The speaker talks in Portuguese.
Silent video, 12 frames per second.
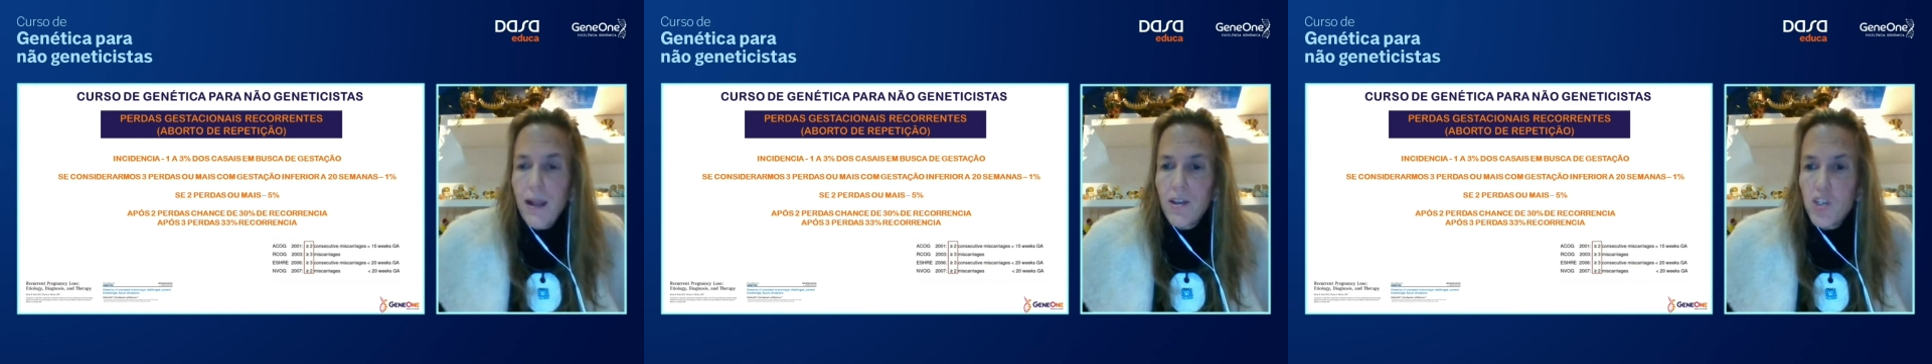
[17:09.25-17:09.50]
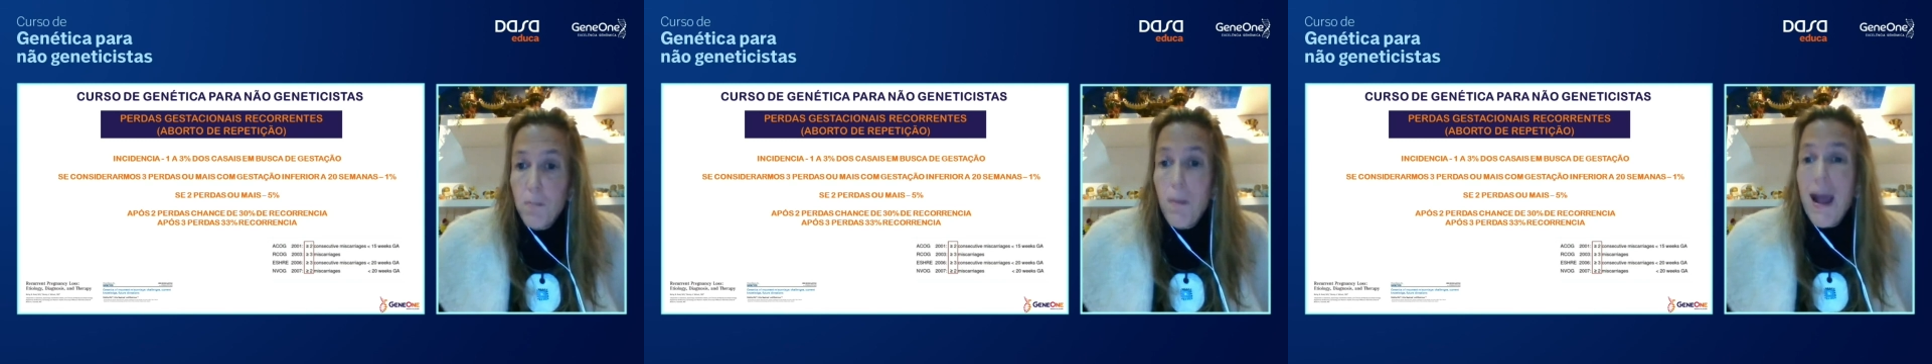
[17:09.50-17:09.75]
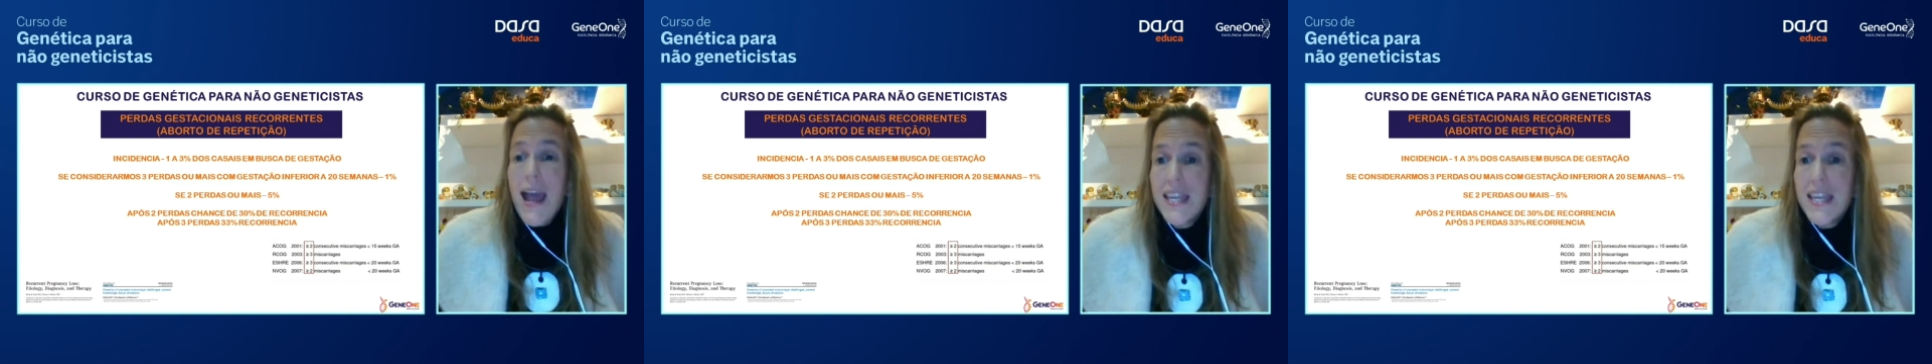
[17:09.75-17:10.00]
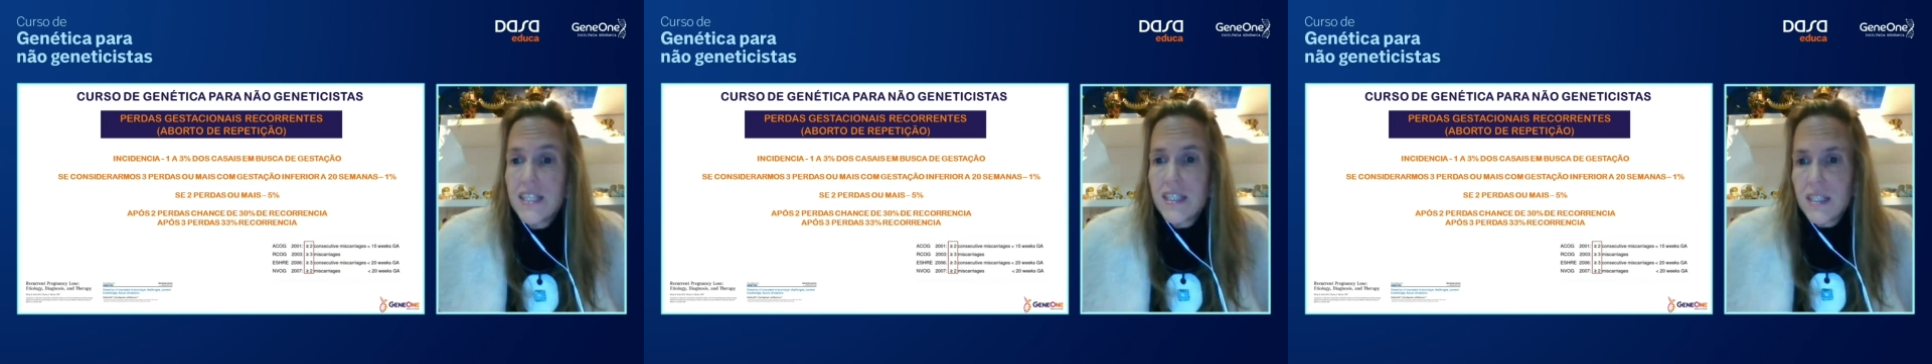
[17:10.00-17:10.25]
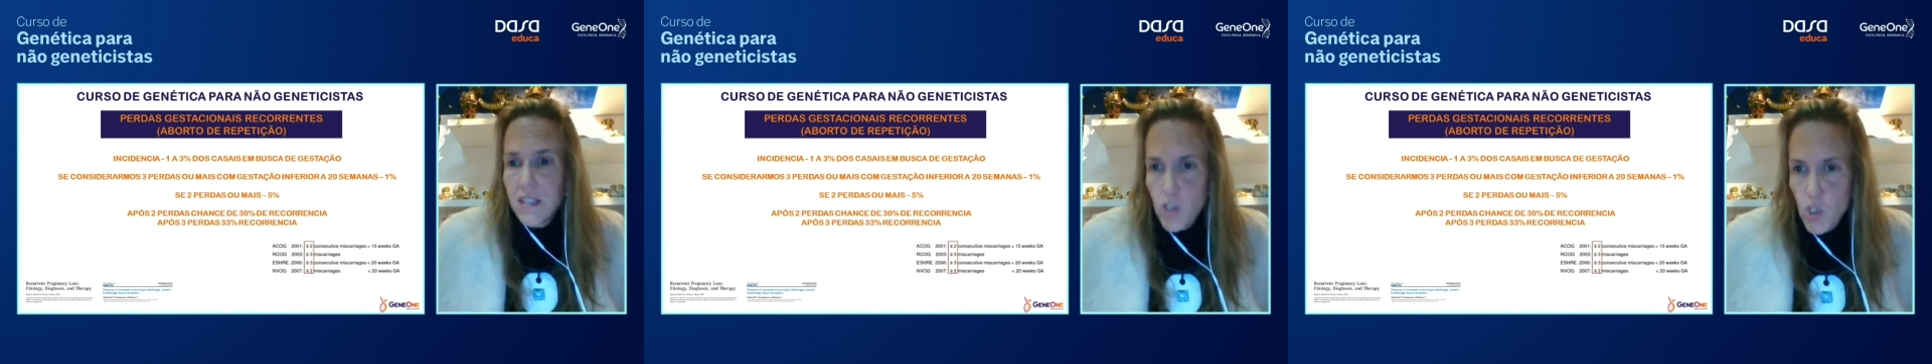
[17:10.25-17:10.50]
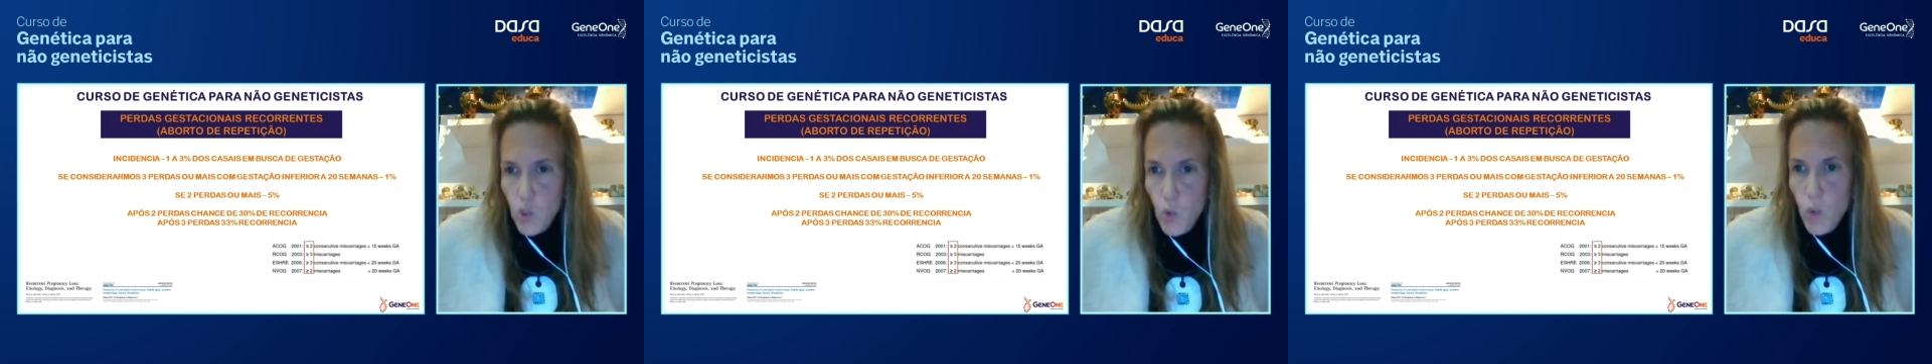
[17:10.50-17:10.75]
de mais
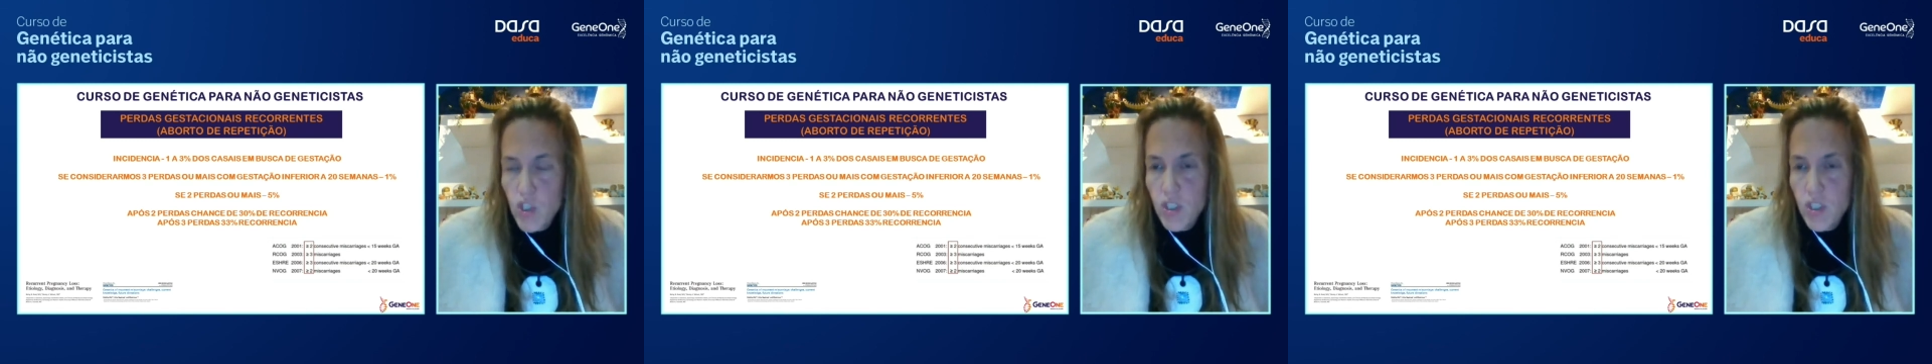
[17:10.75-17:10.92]
de duas